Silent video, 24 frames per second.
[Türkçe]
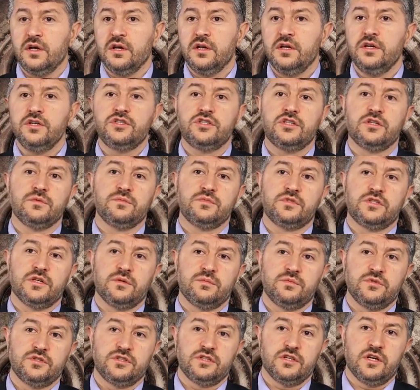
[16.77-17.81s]
Hiç
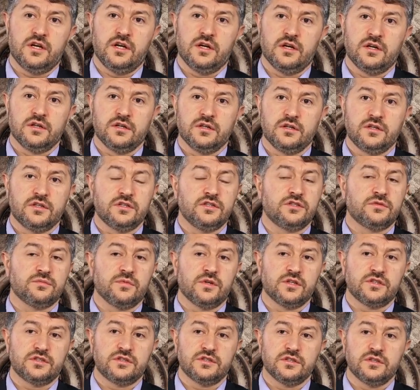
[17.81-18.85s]
kimse bize
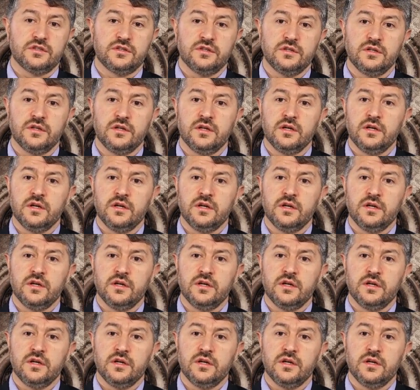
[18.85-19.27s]
kızmasın.